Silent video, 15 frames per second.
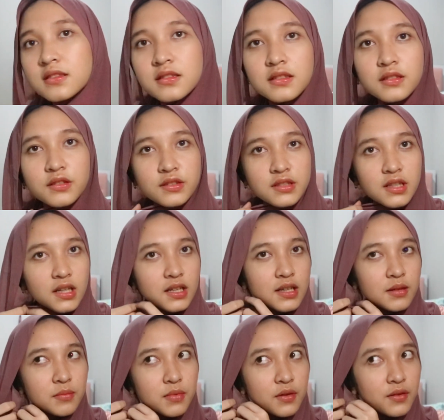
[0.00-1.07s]
terus
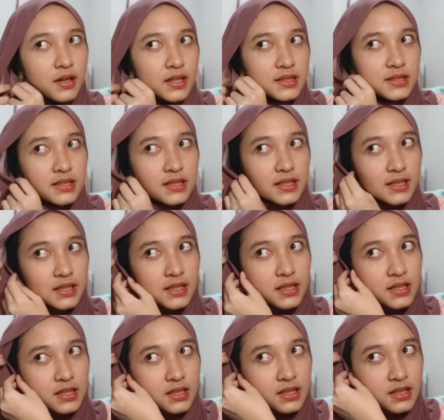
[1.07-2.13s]
kalian bawa ke
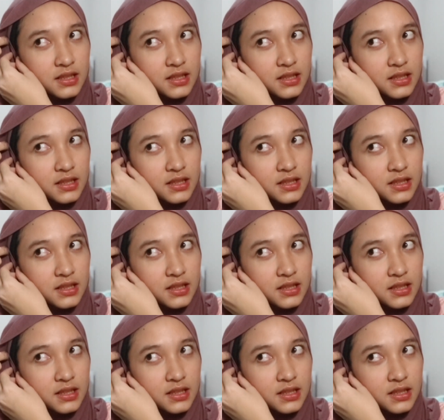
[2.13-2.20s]
sini